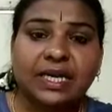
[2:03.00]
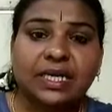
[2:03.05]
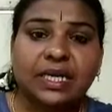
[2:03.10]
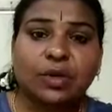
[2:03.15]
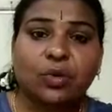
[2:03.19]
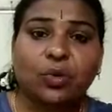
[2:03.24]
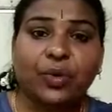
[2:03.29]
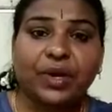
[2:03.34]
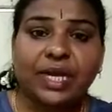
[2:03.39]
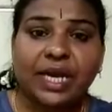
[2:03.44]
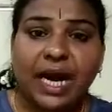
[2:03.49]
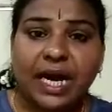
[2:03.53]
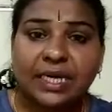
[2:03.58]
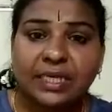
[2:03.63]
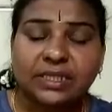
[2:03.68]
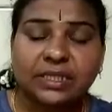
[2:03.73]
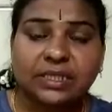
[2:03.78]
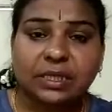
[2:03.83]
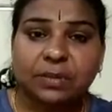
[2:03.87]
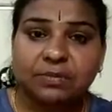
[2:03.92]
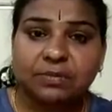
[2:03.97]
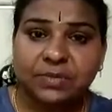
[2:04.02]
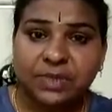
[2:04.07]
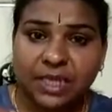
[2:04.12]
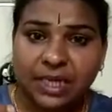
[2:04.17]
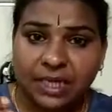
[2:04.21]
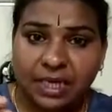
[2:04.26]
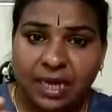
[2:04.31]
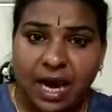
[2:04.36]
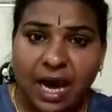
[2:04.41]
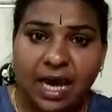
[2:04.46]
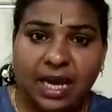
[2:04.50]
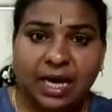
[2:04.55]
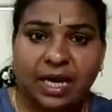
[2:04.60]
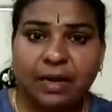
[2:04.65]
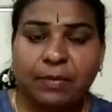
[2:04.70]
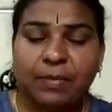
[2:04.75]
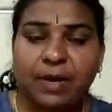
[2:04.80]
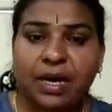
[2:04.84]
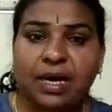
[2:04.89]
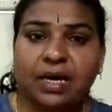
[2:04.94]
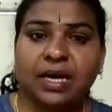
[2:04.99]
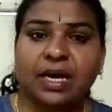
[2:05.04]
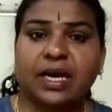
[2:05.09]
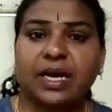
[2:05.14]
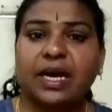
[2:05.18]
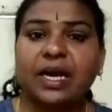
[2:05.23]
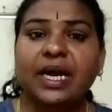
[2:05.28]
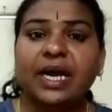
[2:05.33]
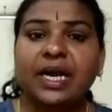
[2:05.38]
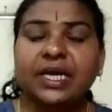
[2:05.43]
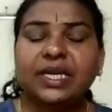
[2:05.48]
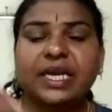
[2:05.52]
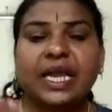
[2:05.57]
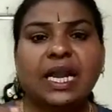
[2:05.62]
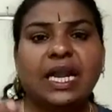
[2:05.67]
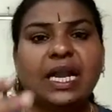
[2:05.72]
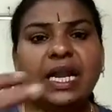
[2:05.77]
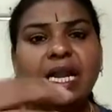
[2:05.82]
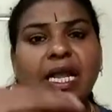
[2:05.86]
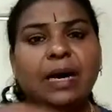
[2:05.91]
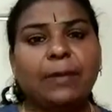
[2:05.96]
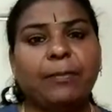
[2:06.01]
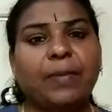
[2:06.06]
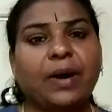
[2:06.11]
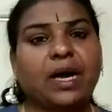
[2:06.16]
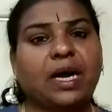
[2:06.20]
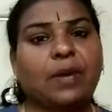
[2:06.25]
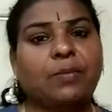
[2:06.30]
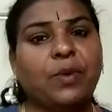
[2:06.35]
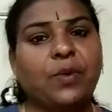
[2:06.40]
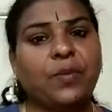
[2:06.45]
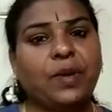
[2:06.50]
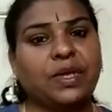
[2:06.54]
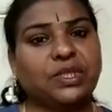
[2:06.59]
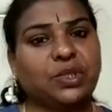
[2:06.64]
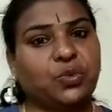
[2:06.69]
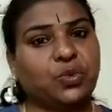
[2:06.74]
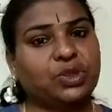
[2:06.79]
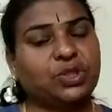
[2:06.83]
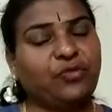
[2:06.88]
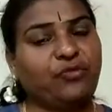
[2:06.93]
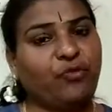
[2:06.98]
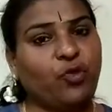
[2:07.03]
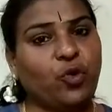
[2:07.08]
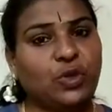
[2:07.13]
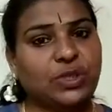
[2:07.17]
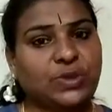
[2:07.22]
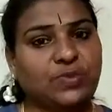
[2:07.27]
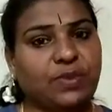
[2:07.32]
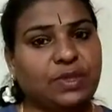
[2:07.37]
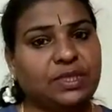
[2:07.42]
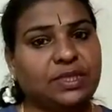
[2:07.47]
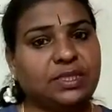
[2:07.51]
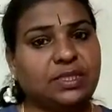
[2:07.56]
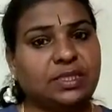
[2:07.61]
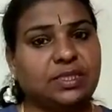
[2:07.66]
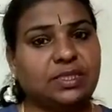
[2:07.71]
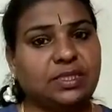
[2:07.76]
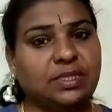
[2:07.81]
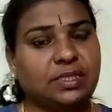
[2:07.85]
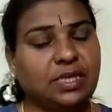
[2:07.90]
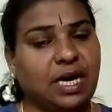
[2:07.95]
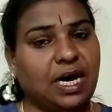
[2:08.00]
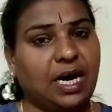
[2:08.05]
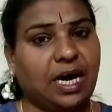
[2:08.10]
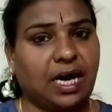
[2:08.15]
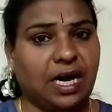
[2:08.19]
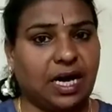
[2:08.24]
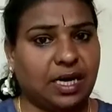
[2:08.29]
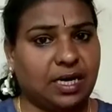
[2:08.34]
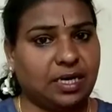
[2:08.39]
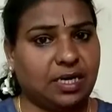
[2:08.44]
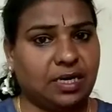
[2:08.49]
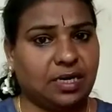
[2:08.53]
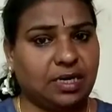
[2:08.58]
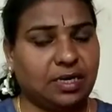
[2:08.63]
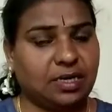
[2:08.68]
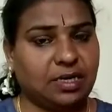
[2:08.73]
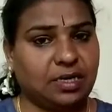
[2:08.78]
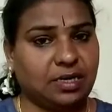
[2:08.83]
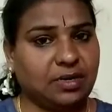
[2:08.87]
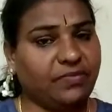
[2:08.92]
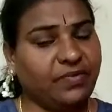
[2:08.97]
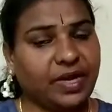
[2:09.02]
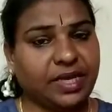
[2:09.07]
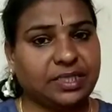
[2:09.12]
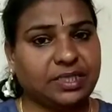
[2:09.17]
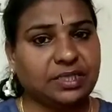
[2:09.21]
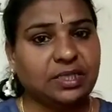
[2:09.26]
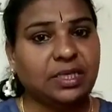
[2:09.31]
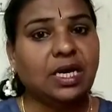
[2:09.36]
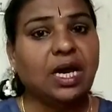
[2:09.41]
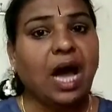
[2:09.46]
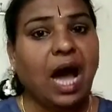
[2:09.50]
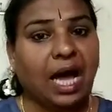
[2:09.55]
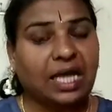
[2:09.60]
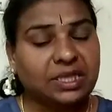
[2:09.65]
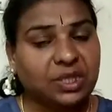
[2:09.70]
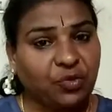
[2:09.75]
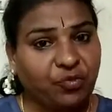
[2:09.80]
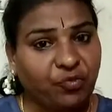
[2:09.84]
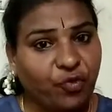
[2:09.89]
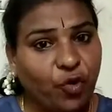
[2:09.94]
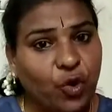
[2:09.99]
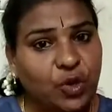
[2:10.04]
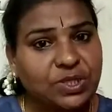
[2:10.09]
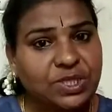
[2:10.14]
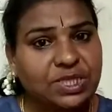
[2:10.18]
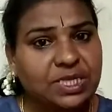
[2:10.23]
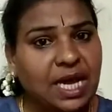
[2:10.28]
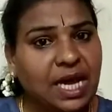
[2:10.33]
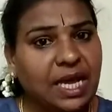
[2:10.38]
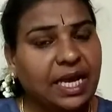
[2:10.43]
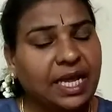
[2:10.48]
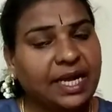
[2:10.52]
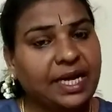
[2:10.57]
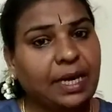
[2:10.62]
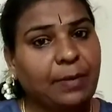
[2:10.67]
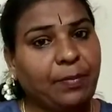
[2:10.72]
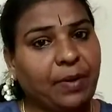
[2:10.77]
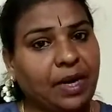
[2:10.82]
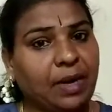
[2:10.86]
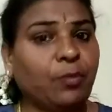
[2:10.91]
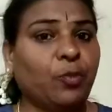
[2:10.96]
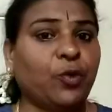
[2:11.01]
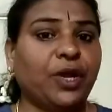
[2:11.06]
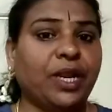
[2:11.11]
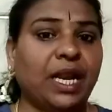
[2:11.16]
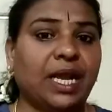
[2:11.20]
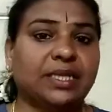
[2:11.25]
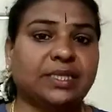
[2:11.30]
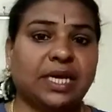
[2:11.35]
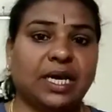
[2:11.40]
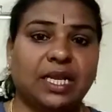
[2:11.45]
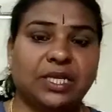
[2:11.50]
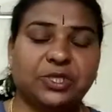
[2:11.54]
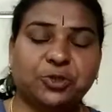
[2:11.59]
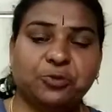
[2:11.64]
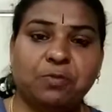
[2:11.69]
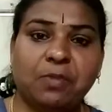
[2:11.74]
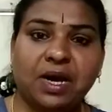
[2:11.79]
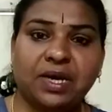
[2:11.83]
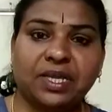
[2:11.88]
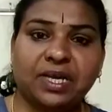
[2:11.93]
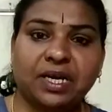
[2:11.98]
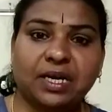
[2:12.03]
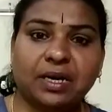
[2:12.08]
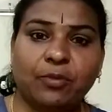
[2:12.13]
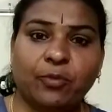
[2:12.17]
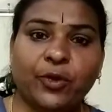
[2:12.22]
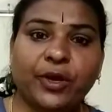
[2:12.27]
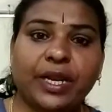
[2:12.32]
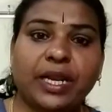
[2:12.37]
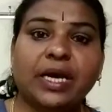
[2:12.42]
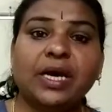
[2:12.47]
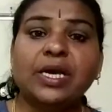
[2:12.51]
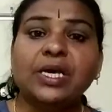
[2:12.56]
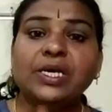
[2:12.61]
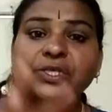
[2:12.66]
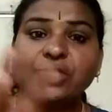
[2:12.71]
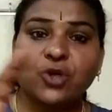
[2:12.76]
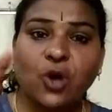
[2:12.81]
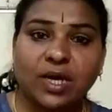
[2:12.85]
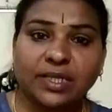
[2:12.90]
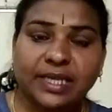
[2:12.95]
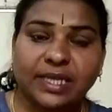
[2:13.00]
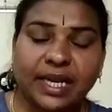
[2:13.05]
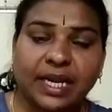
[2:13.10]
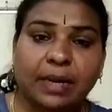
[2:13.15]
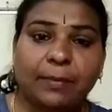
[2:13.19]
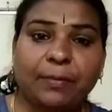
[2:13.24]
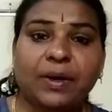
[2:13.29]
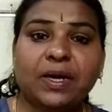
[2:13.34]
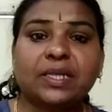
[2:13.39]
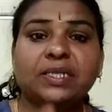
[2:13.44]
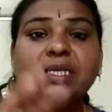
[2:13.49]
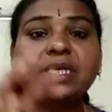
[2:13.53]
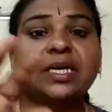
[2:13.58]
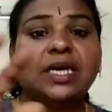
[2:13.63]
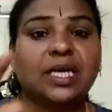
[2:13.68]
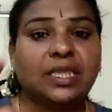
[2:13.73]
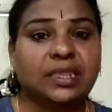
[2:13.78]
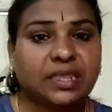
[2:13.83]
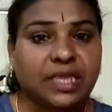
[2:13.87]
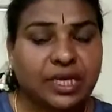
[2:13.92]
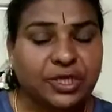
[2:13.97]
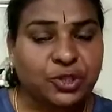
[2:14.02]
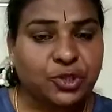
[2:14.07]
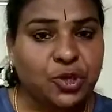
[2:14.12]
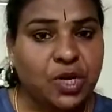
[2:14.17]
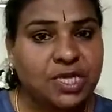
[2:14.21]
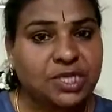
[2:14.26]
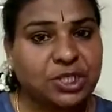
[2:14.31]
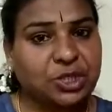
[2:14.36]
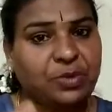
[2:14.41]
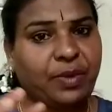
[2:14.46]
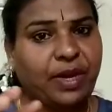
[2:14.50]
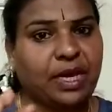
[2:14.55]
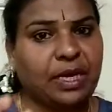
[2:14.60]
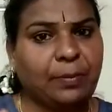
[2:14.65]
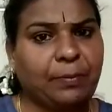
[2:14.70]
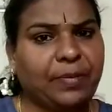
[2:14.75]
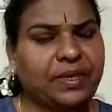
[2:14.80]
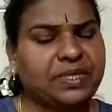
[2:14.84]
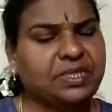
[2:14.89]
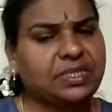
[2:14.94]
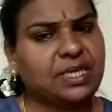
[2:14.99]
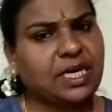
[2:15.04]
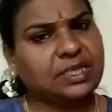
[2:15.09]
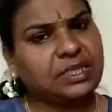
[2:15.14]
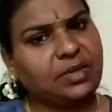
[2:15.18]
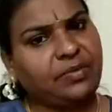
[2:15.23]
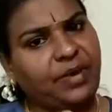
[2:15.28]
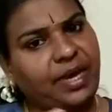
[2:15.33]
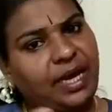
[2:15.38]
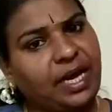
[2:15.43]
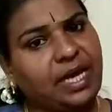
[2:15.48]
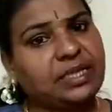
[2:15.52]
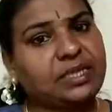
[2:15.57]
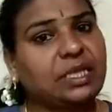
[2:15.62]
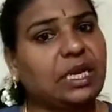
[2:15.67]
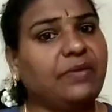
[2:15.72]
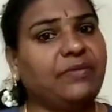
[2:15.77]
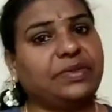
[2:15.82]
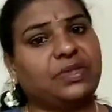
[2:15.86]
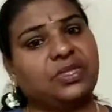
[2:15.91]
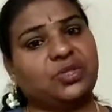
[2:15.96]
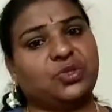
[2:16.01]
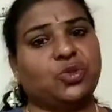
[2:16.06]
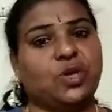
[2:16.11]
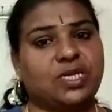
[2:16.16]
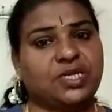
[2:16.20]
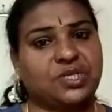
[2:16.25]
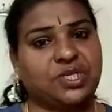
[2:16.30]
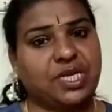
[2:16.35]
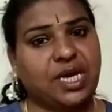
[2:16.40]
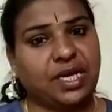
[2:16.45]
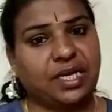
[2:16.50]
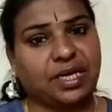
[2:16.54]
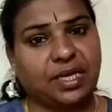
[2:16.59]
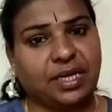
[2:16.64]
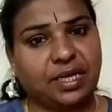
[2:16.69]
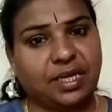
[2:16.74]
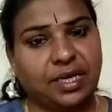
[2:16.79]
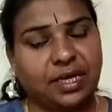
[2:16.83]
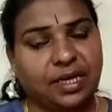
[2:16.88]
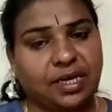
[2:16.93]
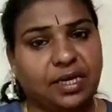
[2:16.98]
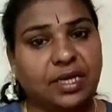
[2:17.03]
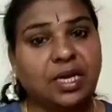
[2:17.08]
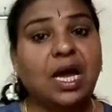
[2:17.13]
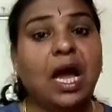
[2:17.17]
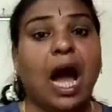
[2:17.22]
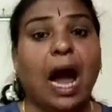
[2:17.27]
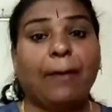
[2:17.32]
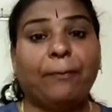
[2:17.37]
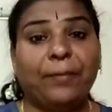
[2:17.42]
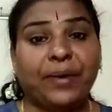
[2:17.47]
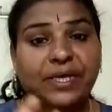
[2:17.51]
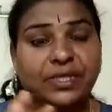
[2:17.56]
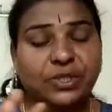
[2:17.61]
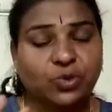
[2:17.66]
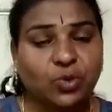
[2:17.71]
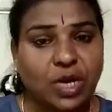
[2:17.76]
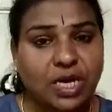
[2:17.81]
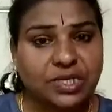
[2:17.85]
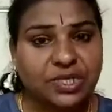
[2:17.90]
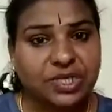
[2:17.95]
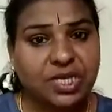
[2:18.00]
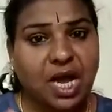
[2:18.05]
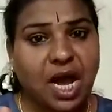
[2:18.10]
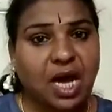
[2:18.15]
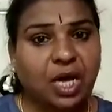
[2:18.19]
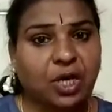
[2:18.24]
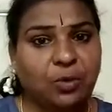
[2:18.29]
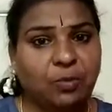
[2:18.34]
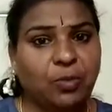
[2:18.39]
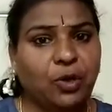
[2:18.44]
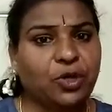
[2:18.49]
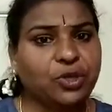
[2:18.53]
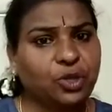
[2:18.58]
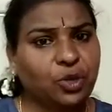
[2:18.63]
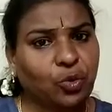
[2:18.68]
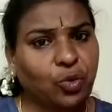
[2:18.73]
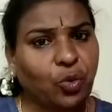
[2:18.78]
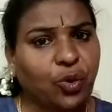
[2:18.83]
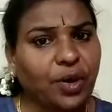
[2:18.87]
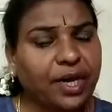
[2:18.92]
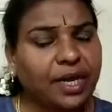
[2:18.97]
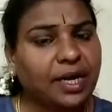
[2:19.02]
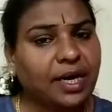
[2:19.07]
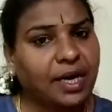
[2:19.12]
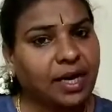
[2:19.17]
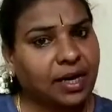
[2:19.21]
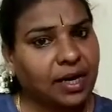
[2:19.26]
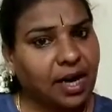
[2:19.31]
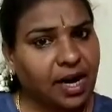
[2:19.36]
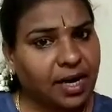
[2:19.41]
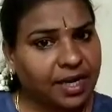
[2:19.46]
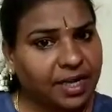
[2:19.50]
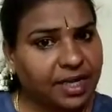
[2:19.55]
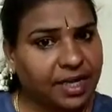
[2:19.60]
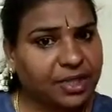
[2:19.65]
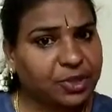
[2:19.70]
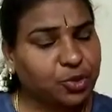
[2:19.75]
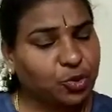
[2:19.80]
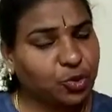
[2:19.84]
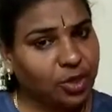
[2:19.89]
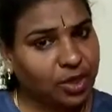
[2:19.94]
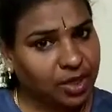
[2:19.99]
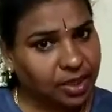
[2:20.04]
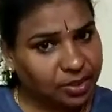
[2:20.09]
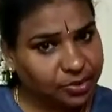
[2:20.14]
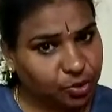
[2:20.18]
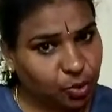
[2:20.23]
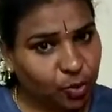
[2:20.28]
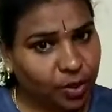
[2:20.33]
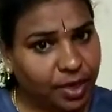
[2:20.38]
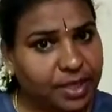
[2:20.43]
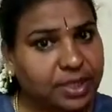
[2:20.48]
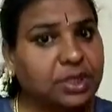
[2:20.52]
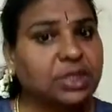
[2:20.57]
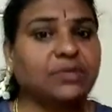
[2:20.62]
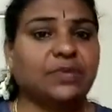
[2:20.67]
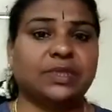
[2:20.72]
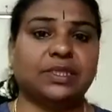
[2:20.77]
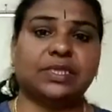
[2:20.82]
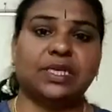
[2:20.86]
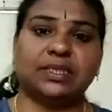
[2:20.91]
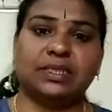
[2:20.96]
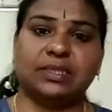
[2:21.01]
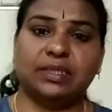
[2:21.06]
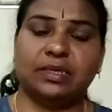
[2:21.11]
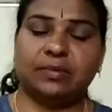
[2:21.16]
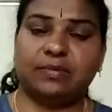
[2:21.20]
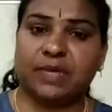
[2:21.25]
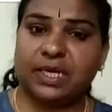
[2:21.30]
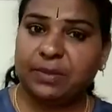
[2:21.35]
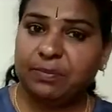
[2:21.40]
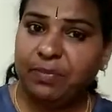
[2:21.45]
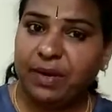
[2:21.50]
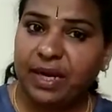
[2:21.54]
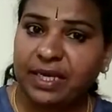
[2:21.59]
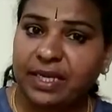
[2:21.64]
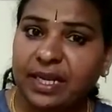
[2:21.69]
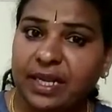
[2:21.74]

இருக்கக்கூடிய அழுத்தத்தின் காரணமாக எல்லா பக்கமும் அதுக்கு வந்து ஃபோர்ஸ் வந்து வருது அந்த போர்ஸ்னால என்ன பண்ண முடியல அதால சும்மா இருக்க முடியல சோ அது என்ன பண்ணுது தற்சுழற்சி வேகம் பெற்று அதிவேகத்துல வந்து சுழற்சி ஆகிட்டு இருக்கு அப்படி சுழற்சி ஆகும் பொழுது கோடிக்கணக்கான இறைத்துகள்கள் தொடர்ந்து வந்து அந்த மடிப்புல